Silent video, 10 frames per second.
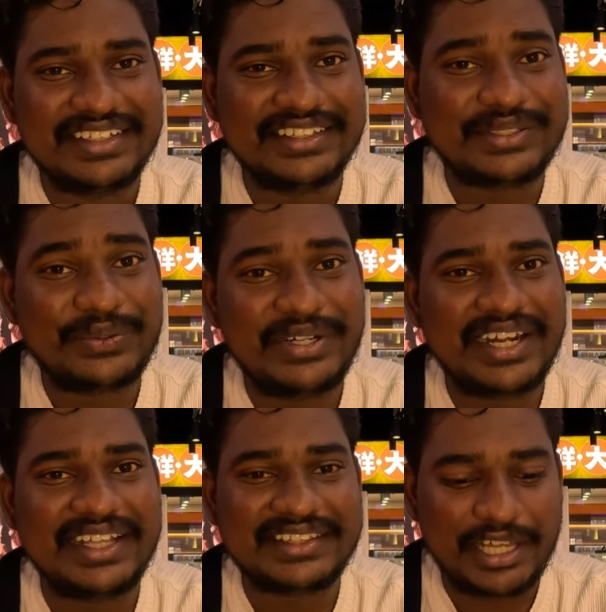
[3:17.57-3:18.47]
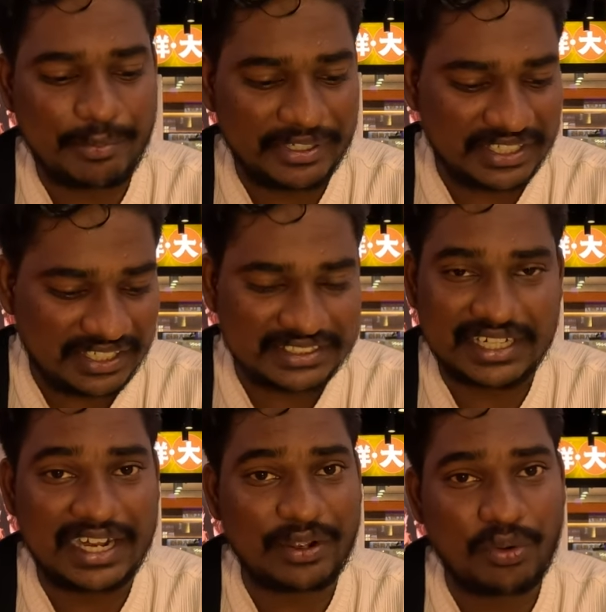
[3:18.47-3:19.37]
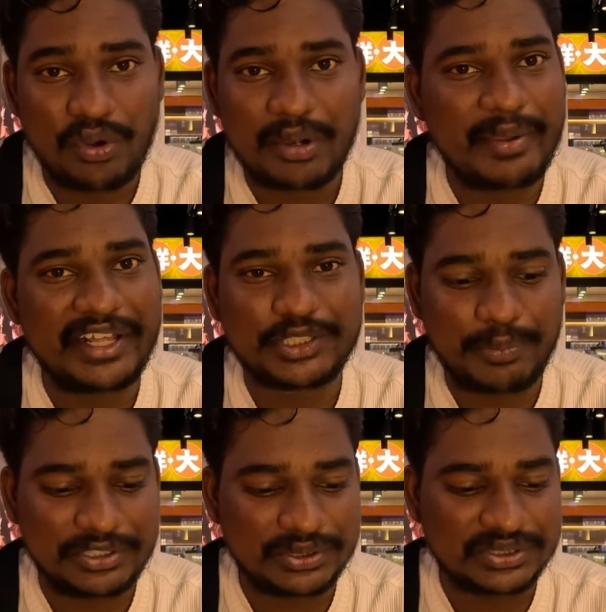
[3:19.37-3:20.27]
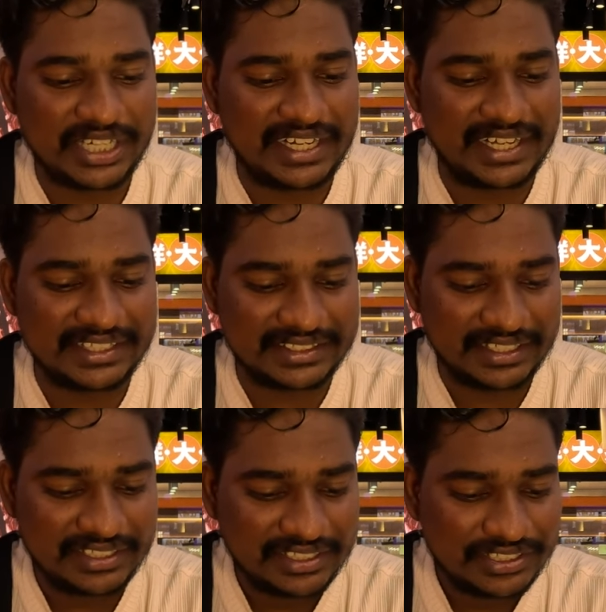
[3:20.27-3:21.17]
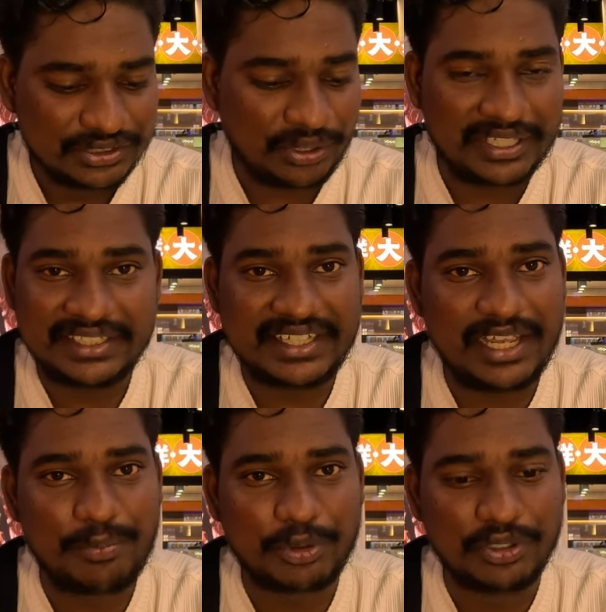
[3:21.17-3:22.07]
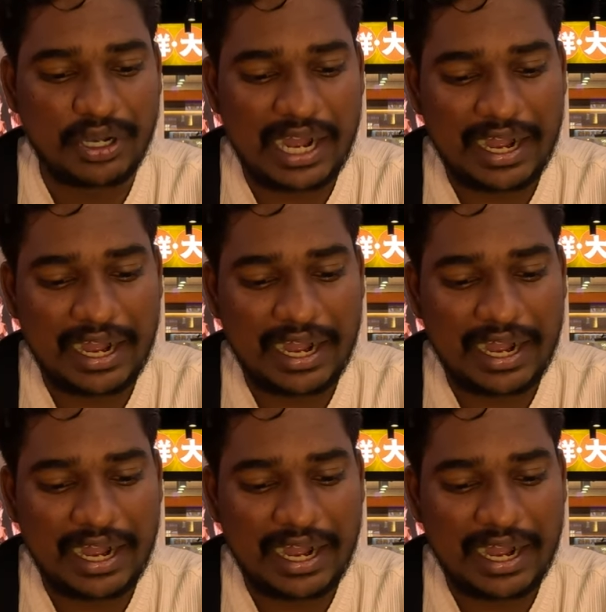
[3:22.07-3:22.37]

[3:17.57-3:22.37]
ఇంత ఉండి కూడా ఇంత అయిపోయిందంటే చాలా ఘోరమైన ఎక్స్పెన్సివ్ చైనా అయితే సో అందుకే ఇప్పుడు